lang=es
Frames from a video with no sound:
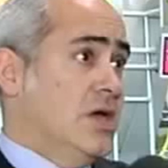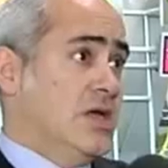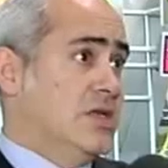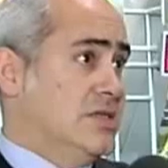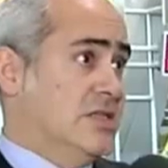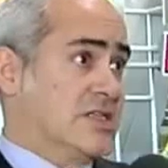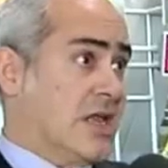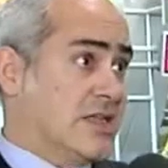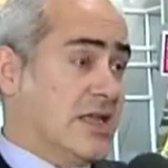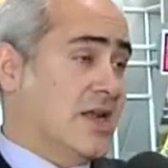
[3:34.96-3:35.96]
y sin
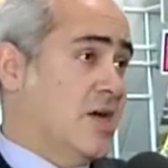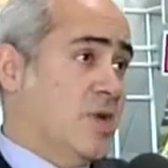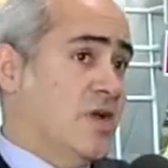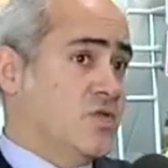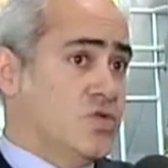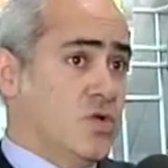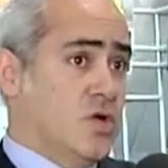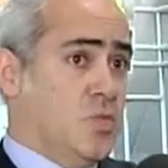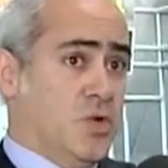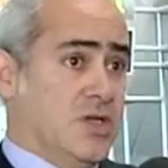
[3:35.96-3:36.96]
descartar nada para el futuro,
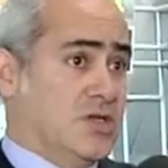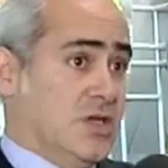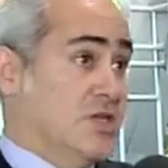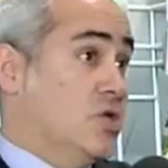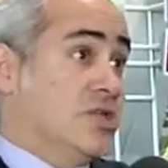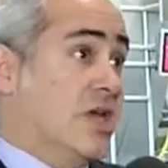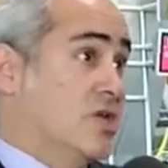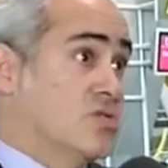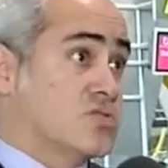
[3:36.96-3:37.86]
pues en solitario.